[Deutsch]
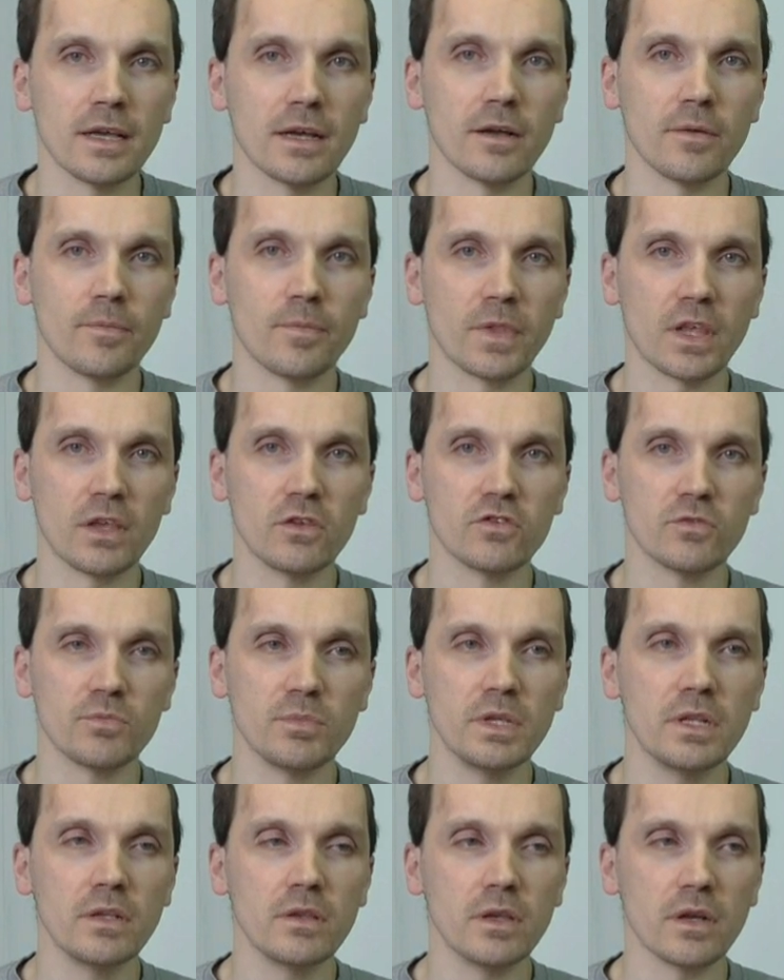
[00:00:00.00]
ähm, ein
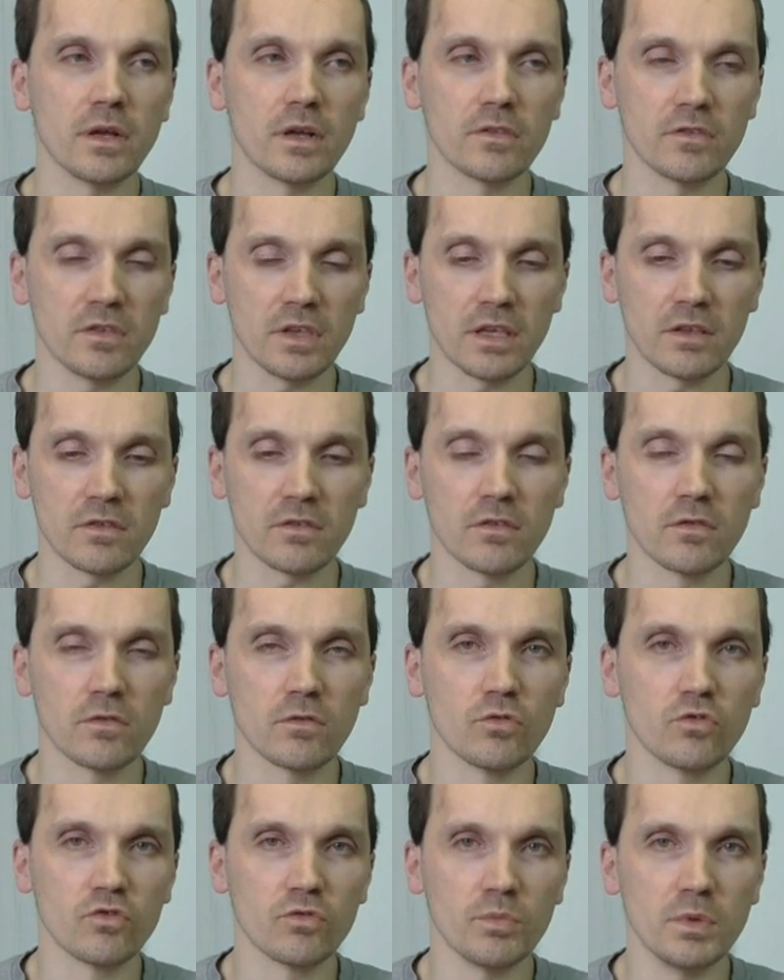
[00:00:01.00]
Spiel als
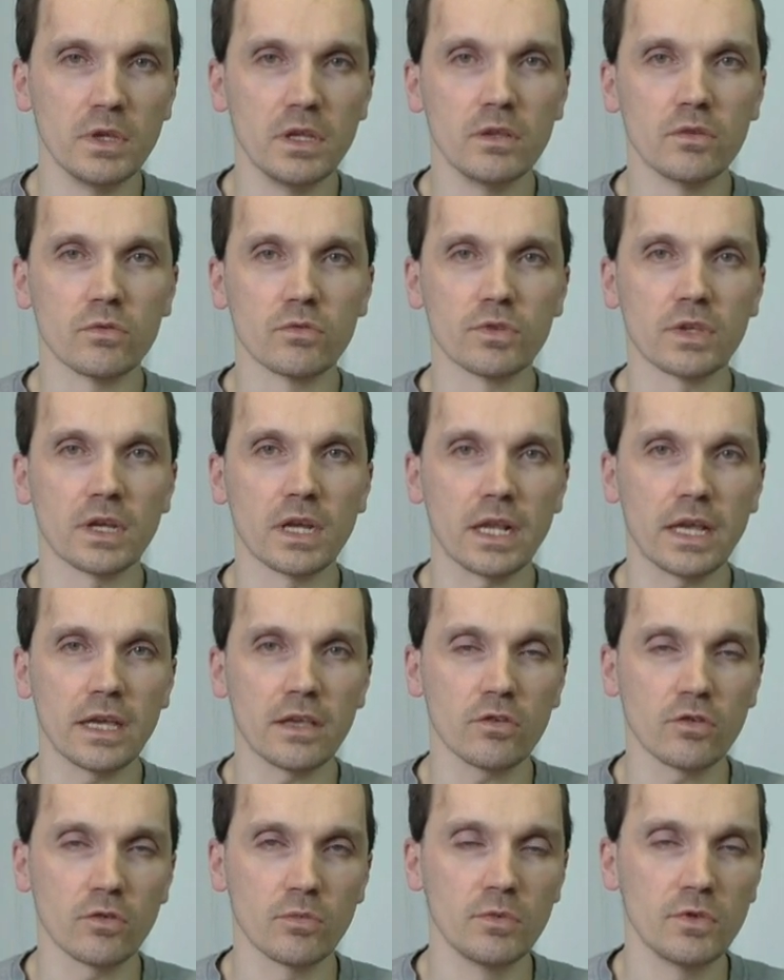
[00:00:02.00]
erstes zu spielen und dann
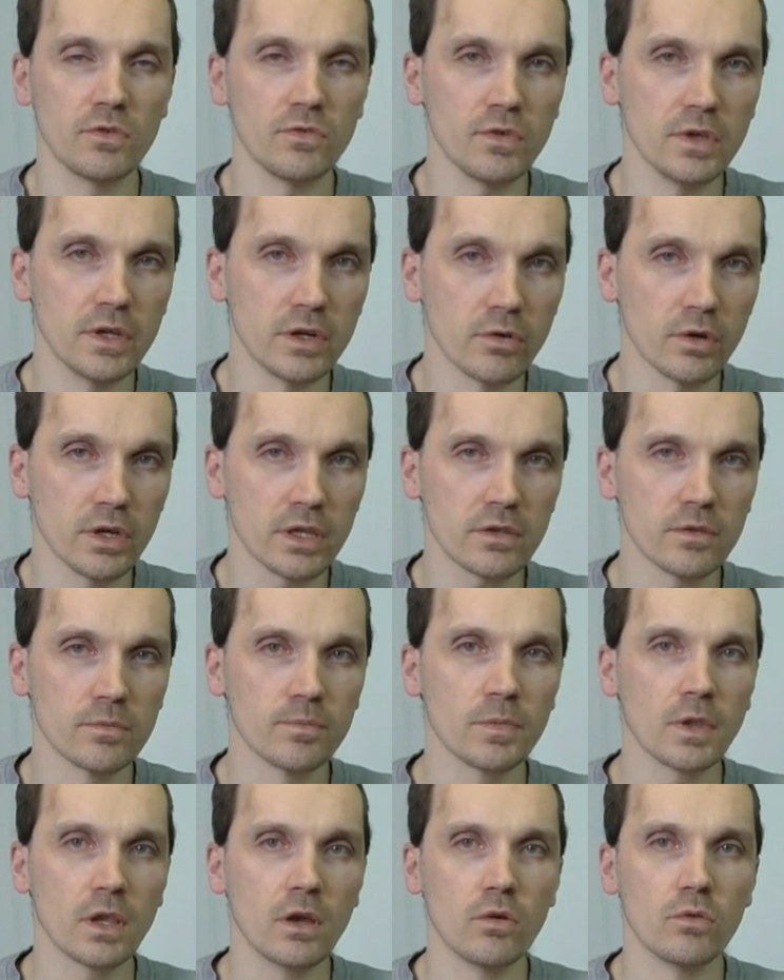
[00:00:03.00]
gleich noch mit vier
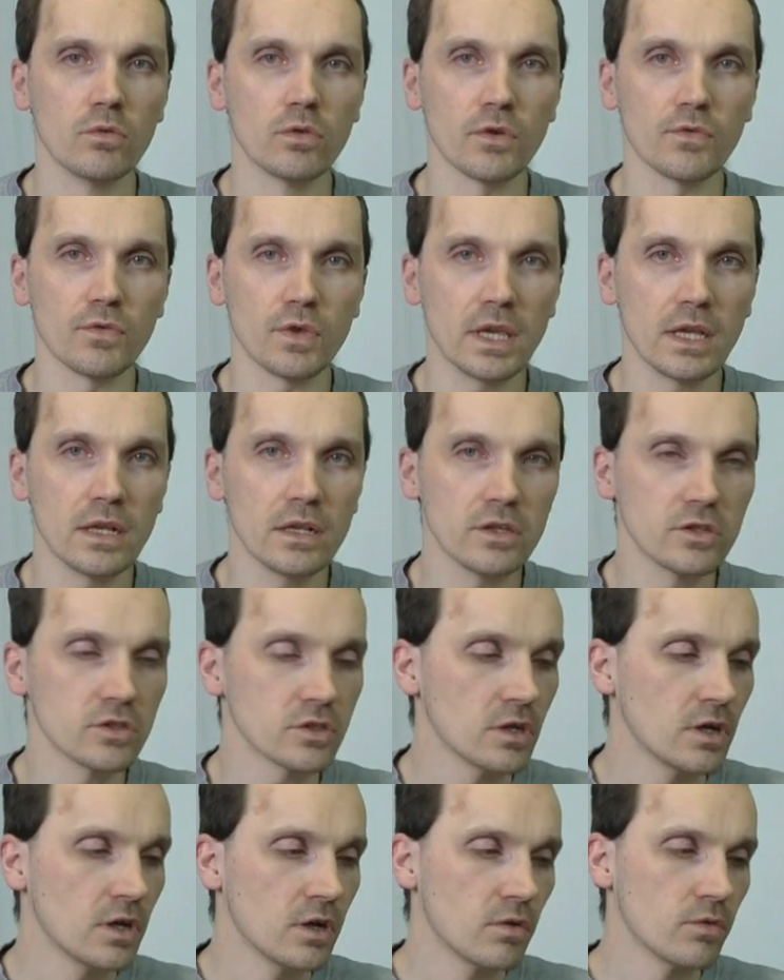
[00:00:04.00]
Leuten und auf
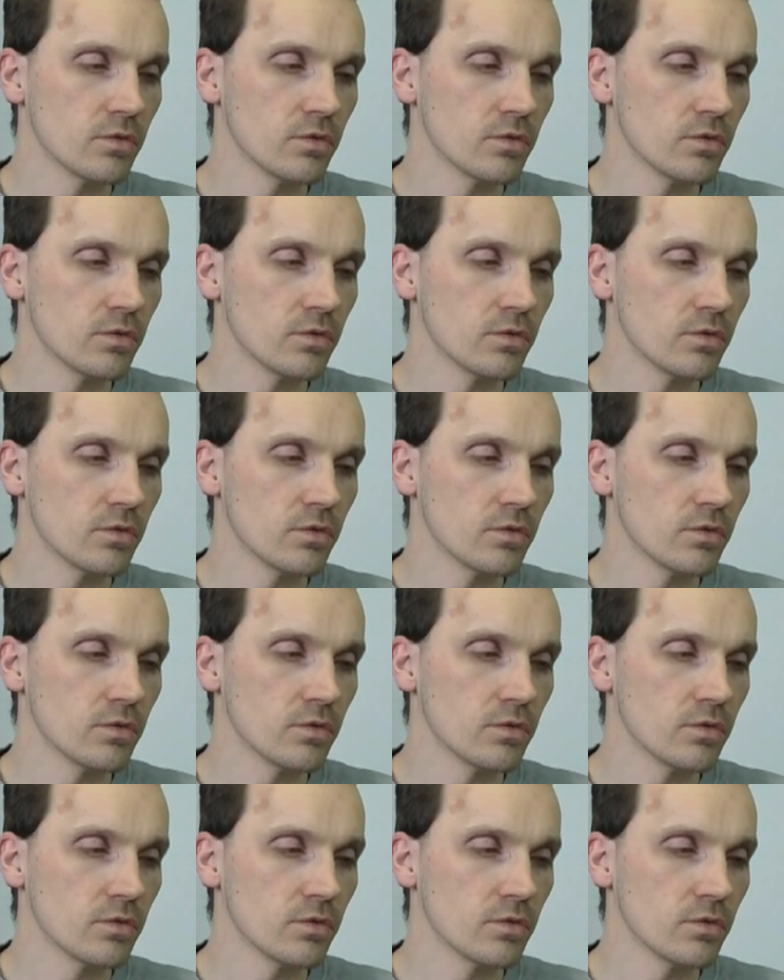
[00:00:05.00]
Englisch.